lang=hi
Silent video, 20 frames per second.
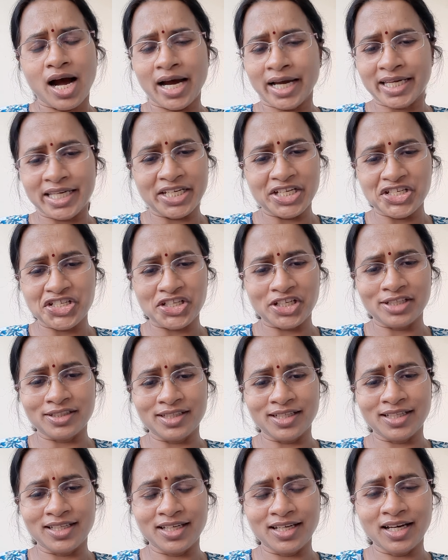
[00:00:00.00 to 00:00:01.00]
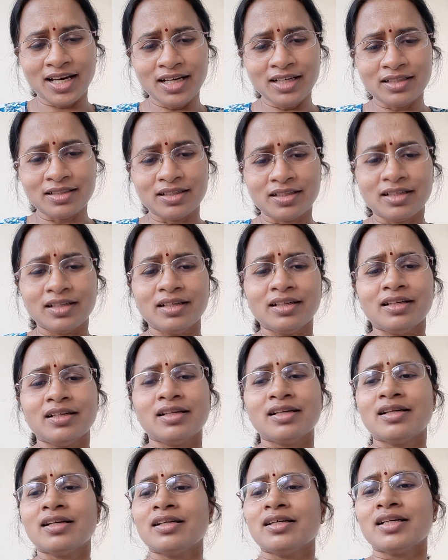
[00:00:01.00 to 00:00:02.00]
आखिरी शेर देखिएगा
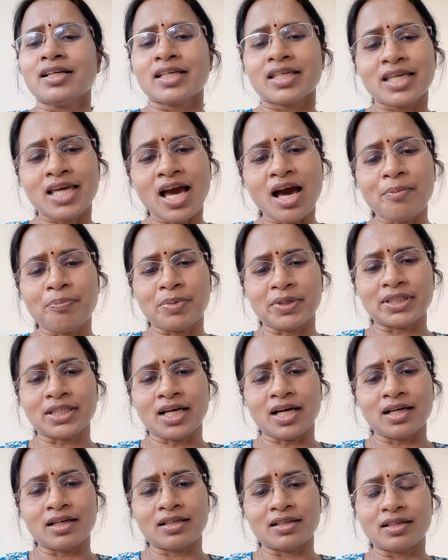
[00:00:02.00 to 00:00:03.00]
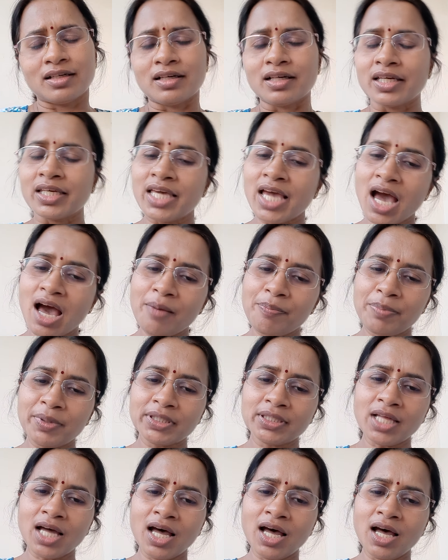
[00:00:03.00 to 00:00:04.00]
क्या पता क्या
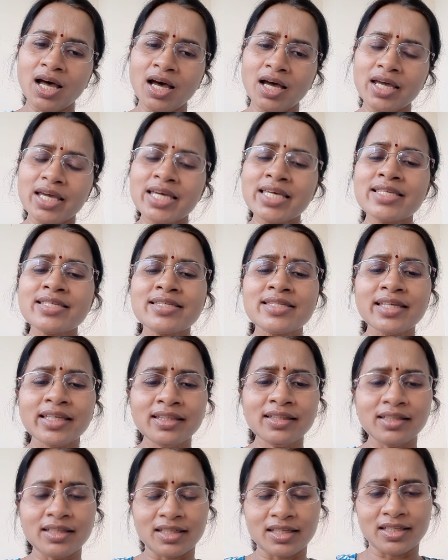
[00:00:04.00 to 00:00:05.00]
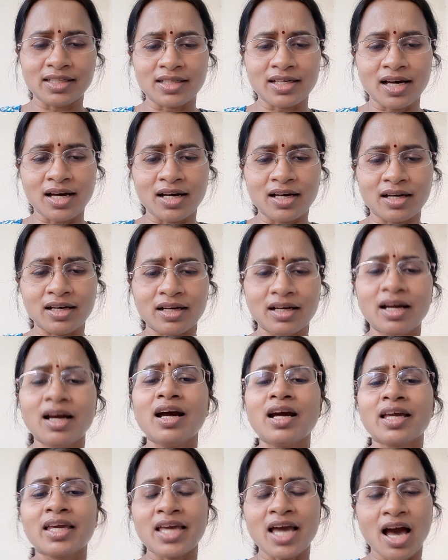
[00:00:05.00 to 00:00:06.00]
पता इस जिंदगी का
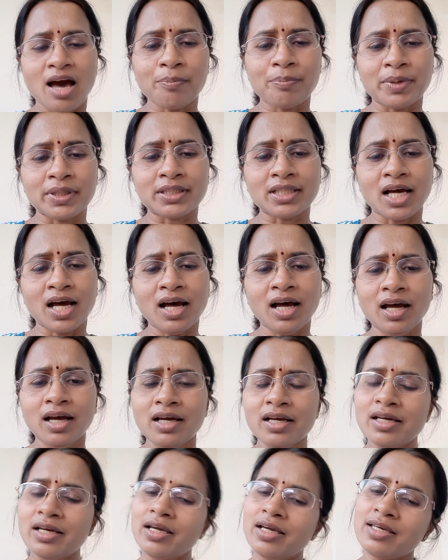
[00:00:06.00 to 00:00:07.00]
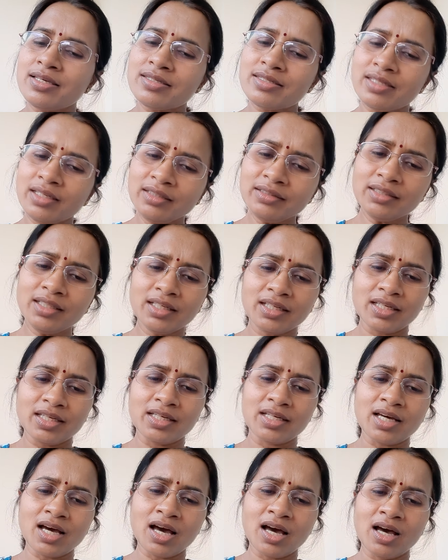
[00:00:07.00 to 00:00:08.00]
क्या पता इस जिंदगी
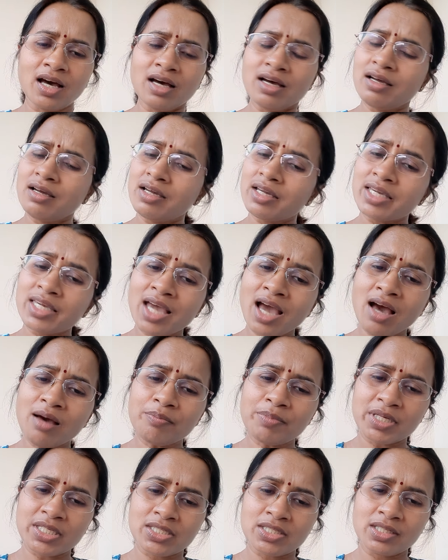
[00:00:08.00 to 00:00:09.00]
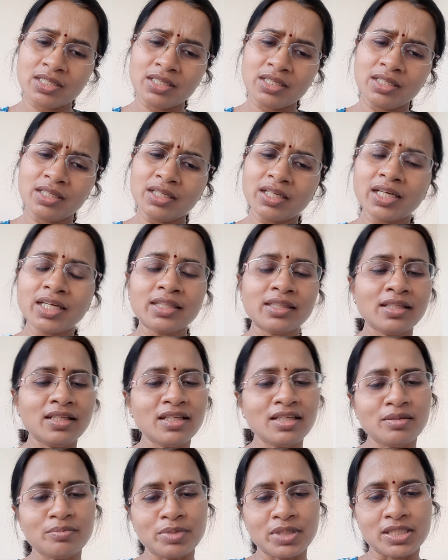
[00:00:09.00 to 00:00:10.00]
का क्या बची
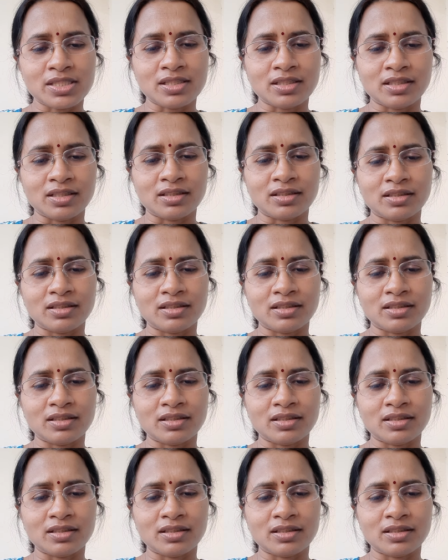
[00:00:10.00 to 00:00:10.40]
कितनी बची